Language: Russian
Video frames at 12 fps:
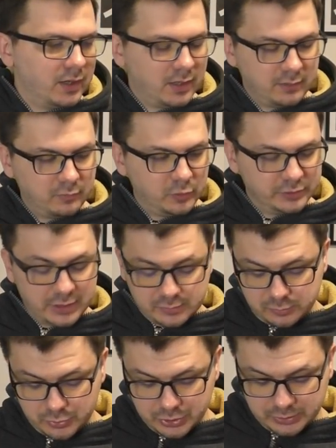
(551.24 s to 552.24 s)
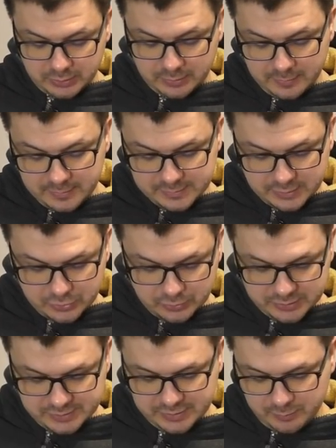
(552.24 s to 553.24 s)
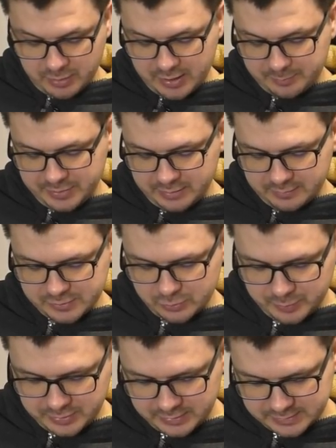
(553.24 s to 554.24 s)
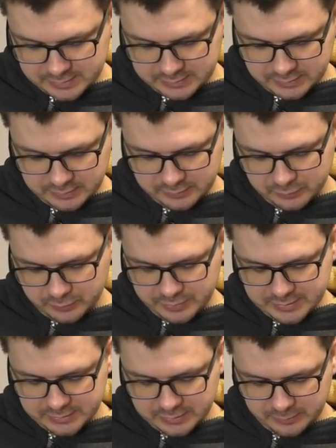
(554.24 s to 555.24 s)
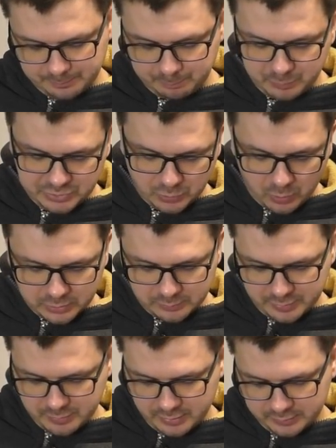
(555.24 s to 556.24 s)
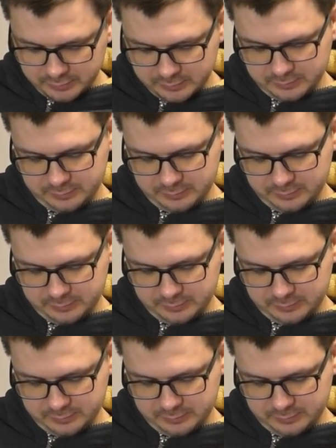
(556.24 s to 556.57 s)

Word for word: А, вот, в данном случае это, значит, у нас седьмая первая ступень, если это, ну, если это минор, например.